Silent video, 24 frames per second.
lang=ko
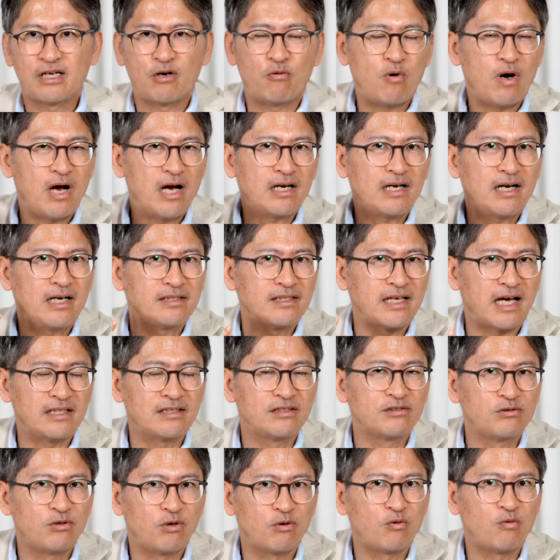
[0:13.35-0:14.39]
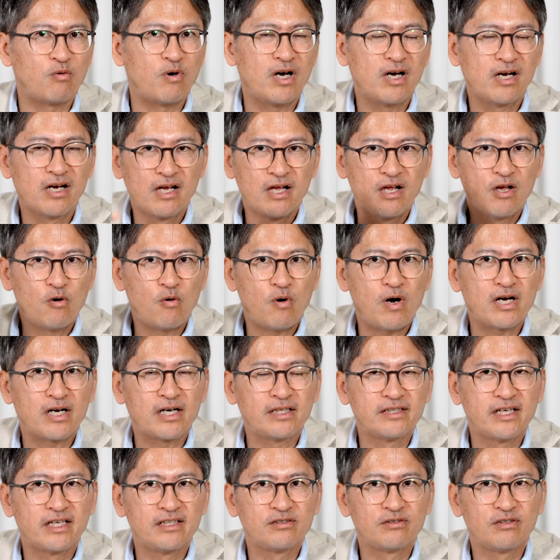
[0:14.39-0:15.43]
자, 화가 나는 것과
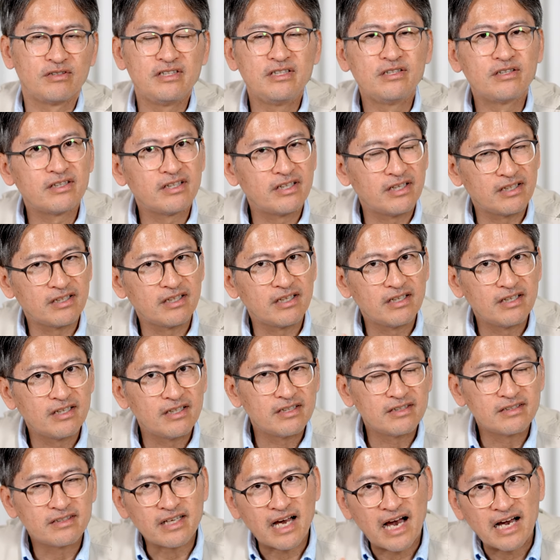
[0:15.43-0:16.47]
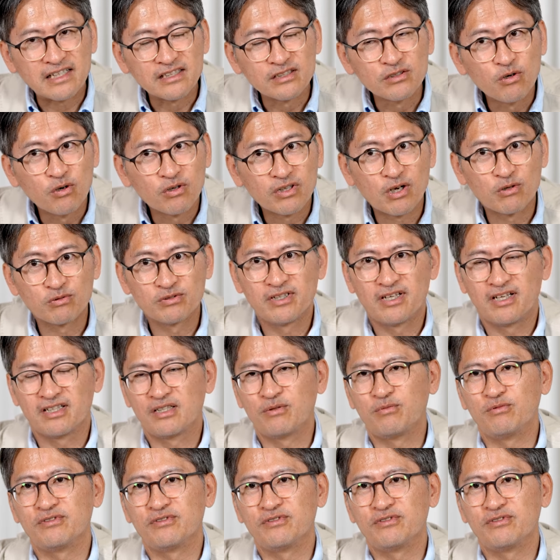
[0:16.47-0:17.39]
화가 내는 건 이렇게 다른 거라고 생각해